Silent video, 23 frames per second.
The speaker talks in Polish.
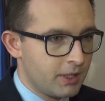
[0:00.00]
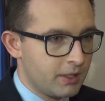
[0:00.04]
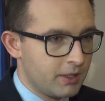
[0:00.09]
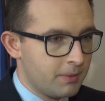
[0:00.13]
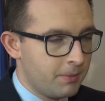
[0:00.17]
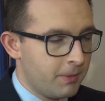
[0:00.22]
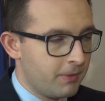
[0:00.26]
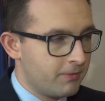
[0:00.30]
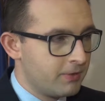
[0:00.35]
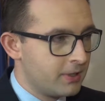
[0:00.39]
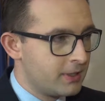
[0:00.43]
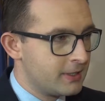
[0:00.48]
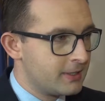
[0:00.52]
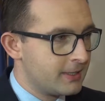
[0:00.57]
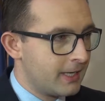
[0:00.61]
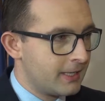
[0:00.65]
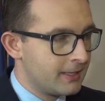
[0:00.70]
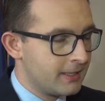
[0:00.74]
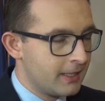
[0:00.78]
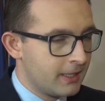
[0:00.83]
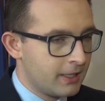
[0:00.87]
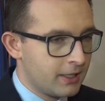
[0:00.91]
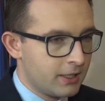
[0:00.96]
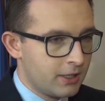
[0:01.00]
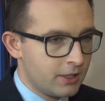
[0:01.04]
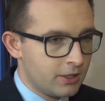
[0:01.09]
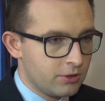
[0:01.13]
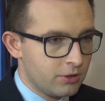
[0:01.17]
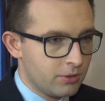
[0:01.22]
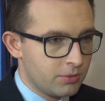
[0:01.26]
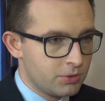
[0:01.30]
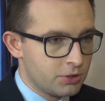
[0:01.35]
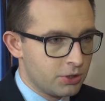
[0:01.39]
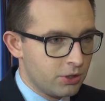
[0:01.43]
i pewnej strategii strategii
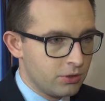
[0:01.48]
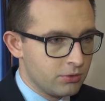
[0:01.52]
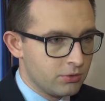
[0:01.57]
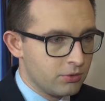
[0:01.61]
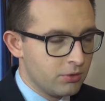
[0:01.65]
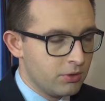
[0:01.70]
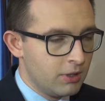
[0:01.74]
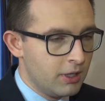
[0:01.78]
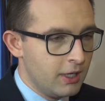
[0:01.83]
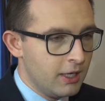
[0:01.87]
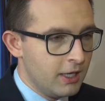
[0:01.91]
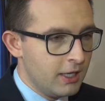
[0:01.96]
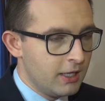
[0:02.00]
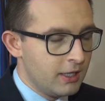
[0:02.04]
do przodu.